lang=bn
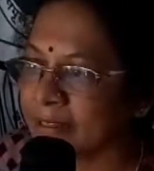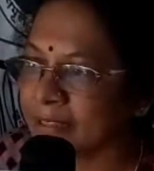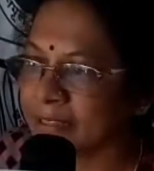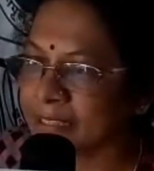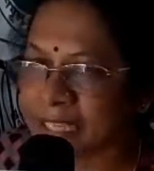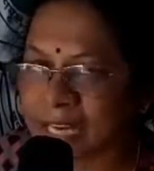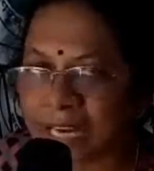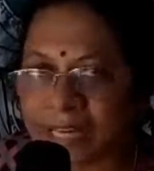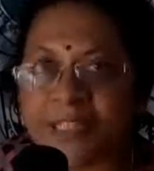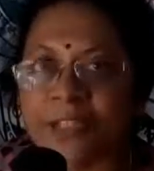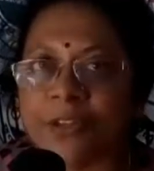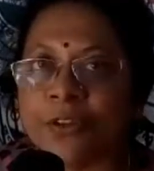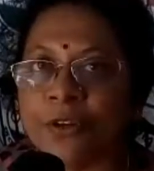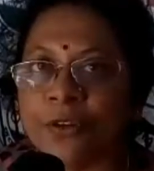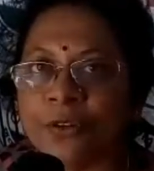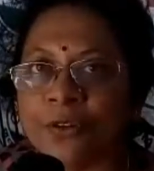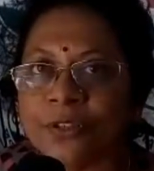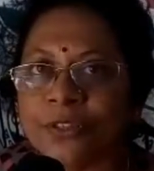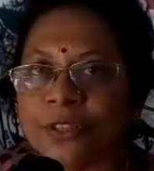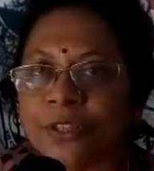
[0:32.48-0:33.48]
স্থানীয়
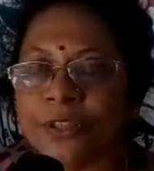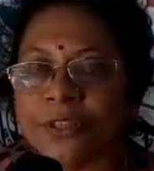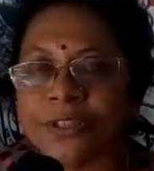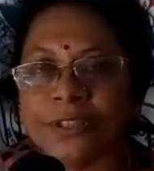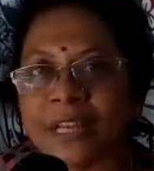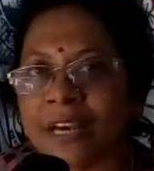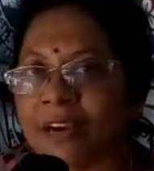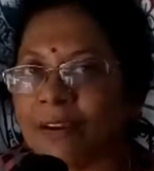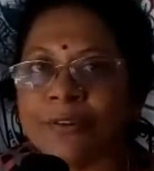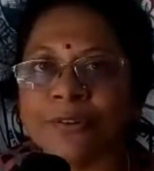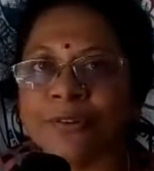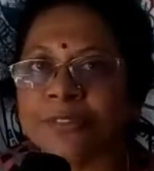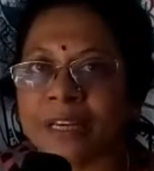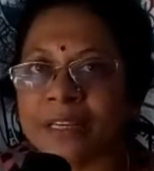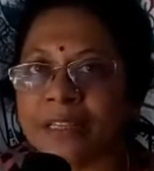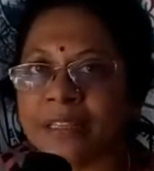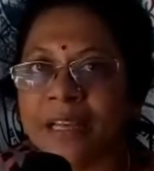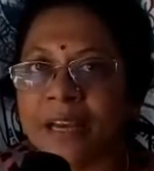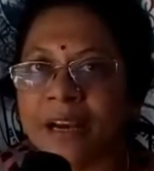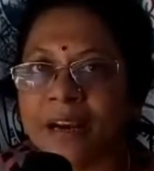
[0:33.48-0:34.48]
লোকজন তাও
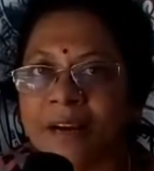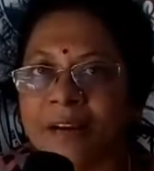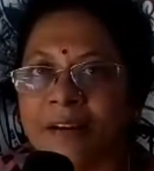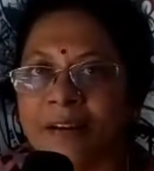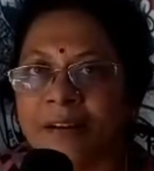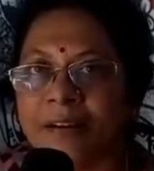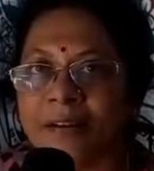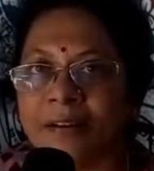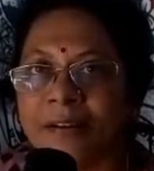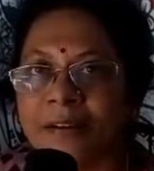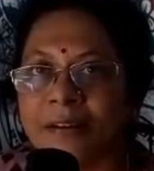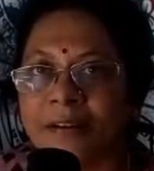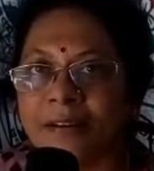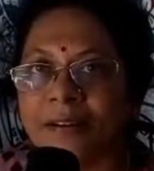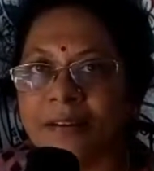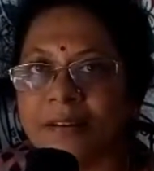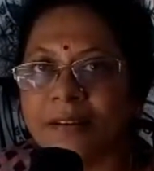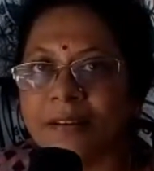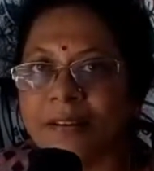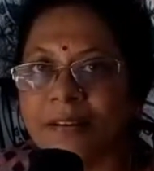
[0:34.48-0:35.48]
জানি না কি মনে হচ্ছে
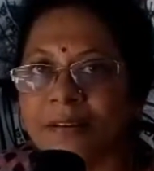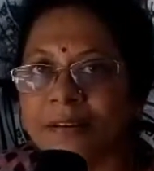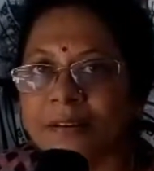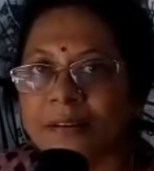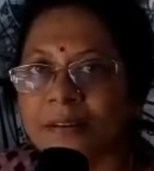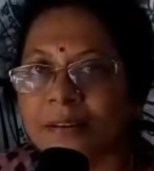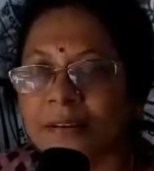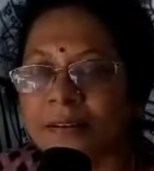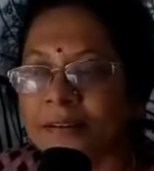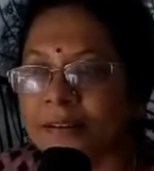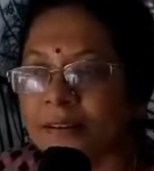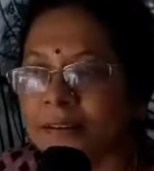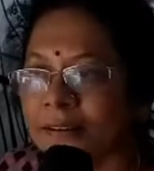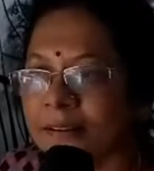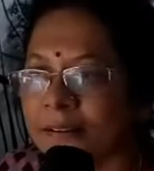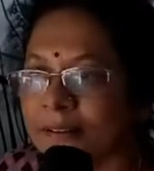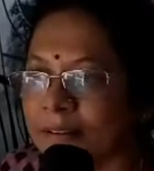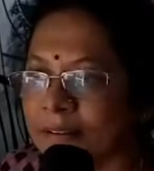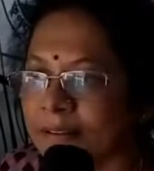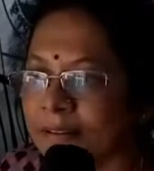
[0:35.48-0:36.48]
আজকে যে
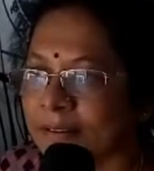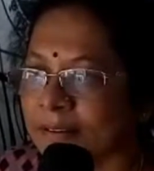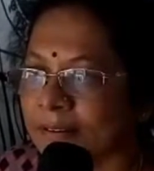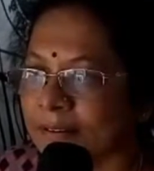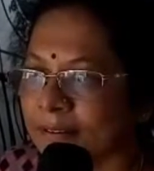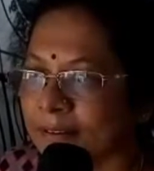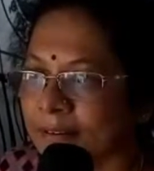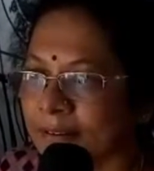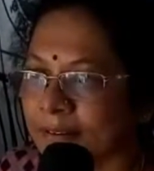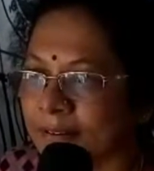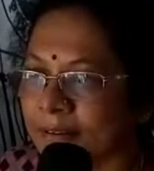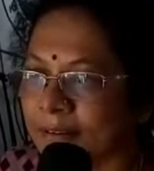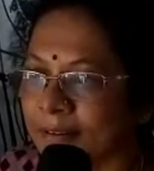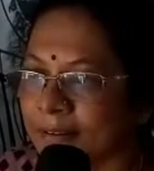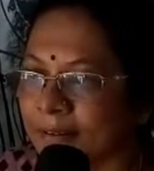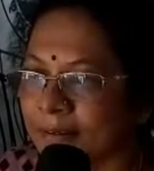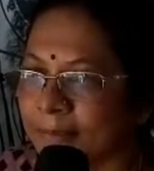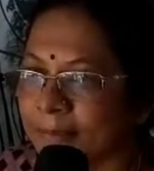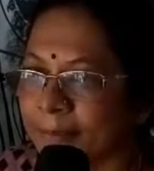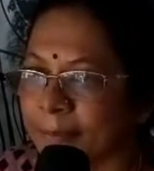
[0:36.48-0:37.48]
ব্যারাকপুর জুড়ে যে বন্ধ ওই
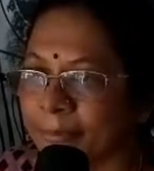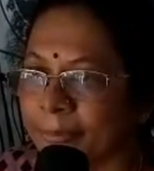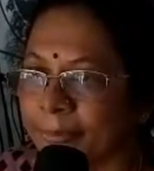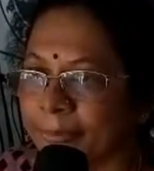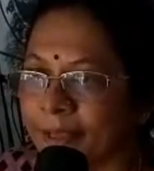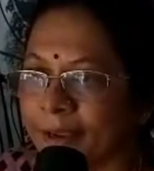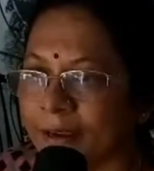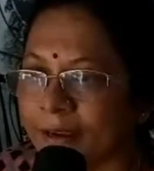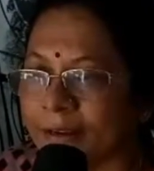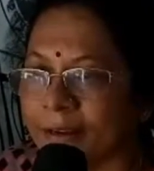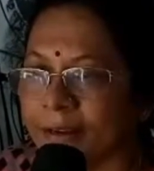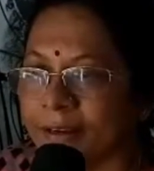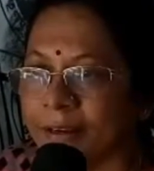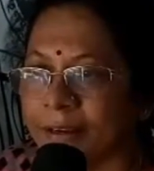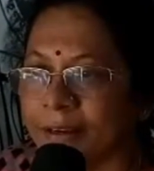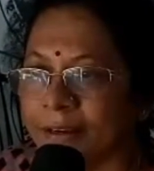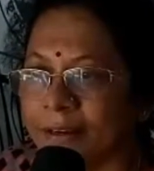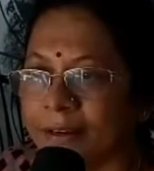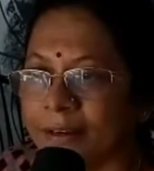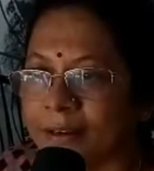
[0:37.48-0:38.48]
জন্য কি আজকে ব্যাংক বন্ধ
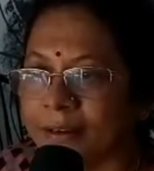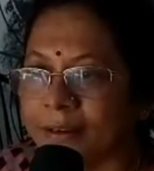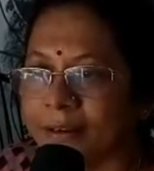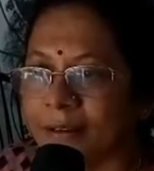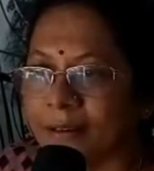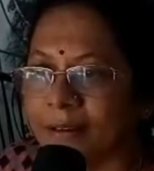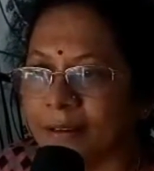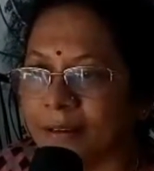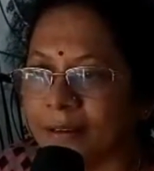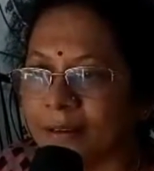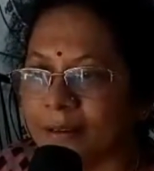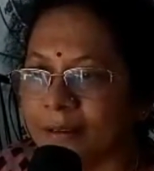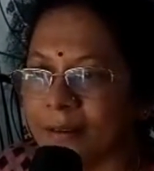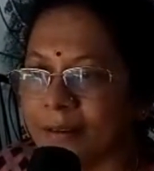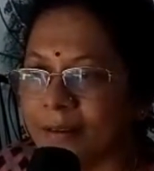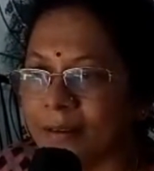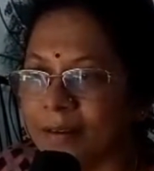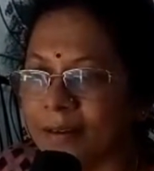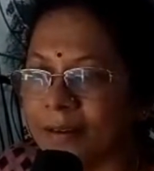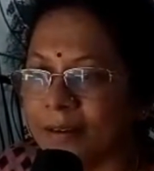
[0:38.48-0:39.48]
করে ম্যানেজার চলে গেছে
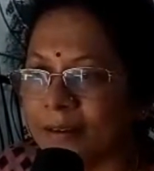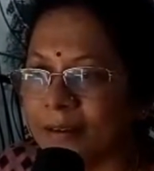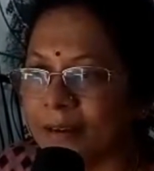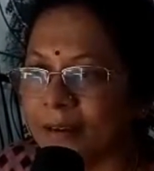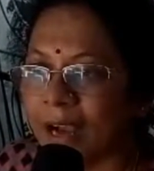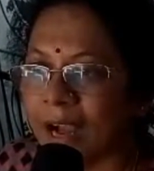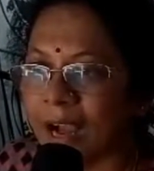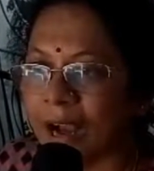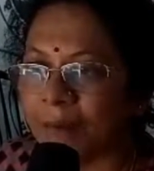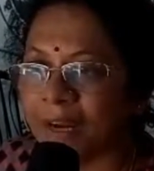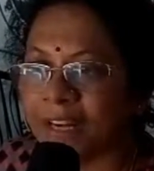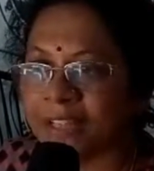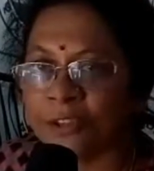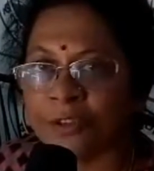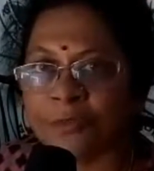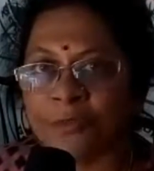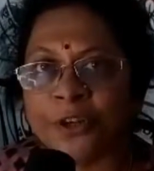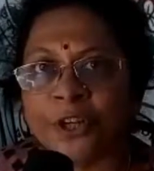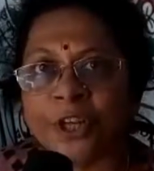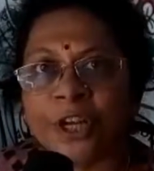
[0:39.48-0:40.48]
আমার তো
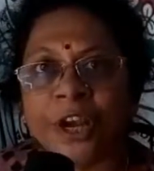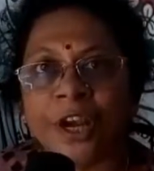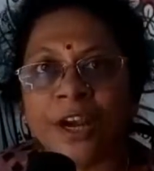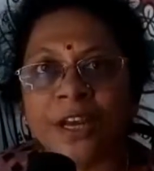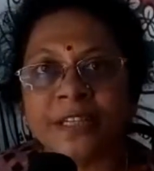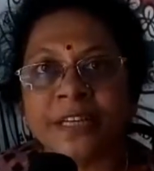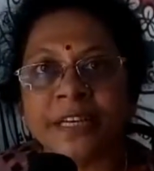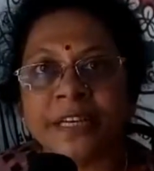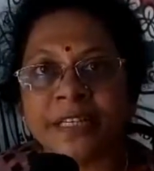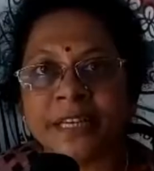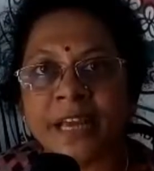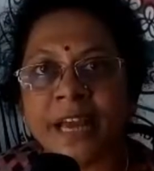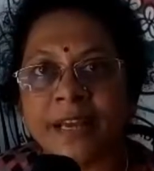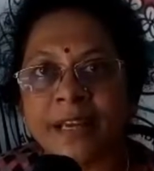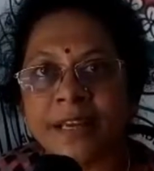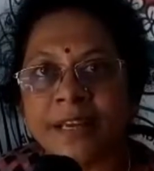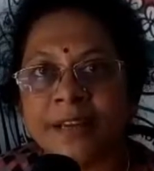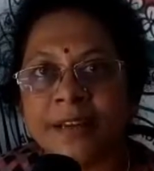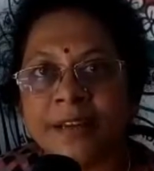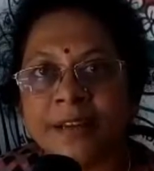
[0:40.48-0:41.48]
মনে হয় সেটাই
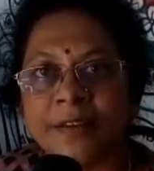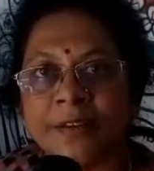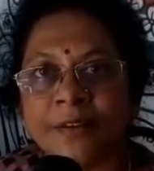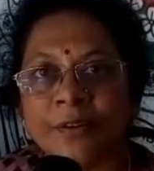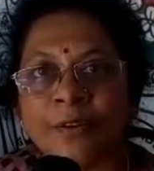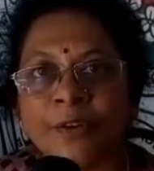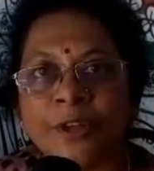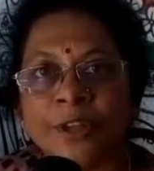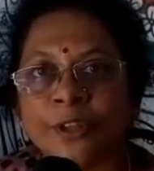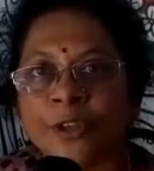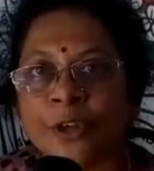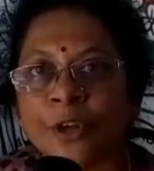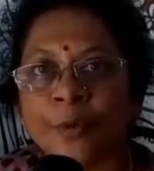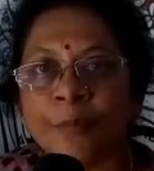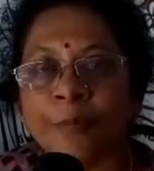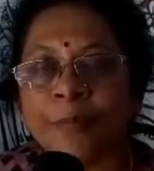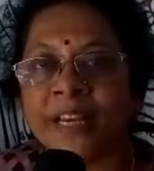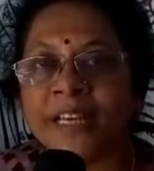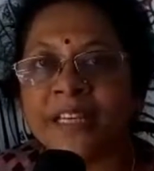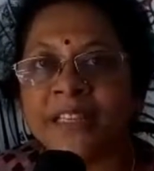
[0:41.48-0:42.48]
উনি তো
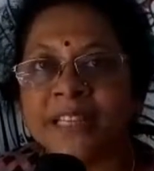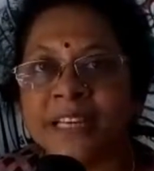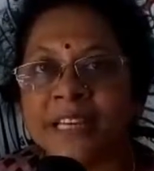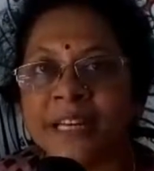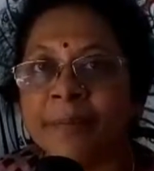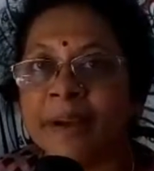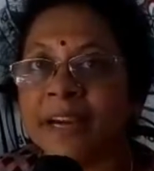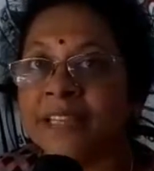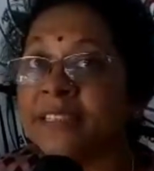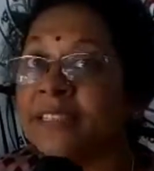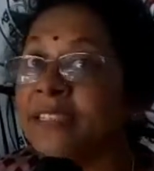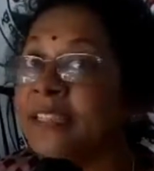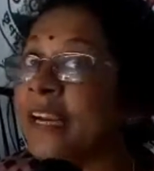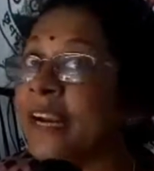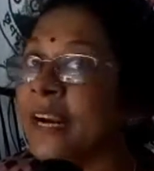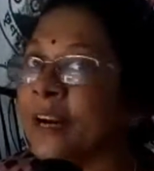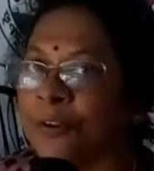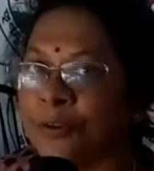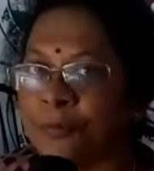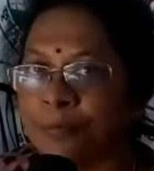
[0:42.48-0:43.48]
ম্যানেজারই বাদ দিয়ে
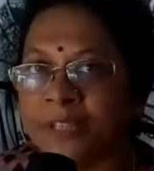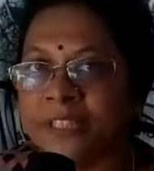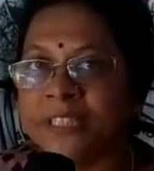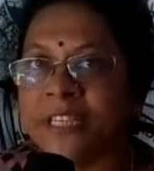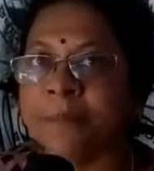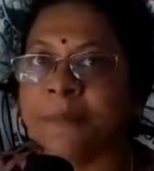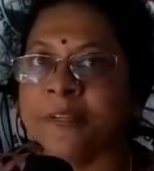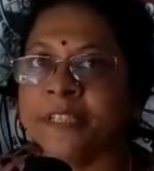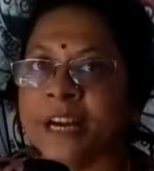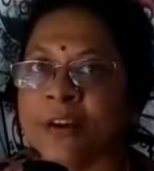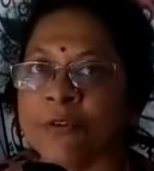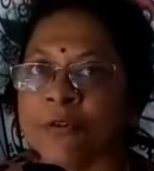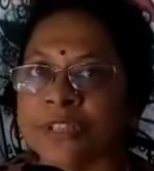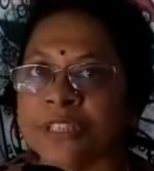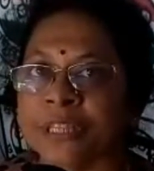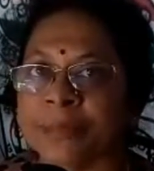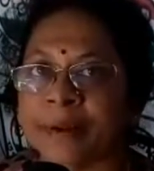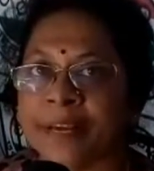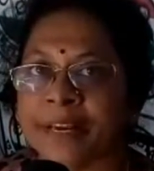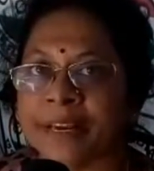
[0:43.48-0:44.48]
এখন বিজেপিটা
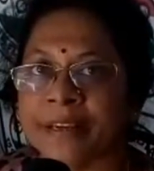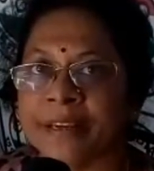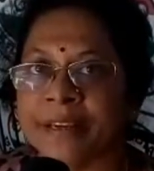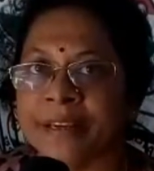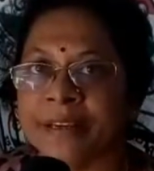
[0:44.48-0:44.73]
করতে পারে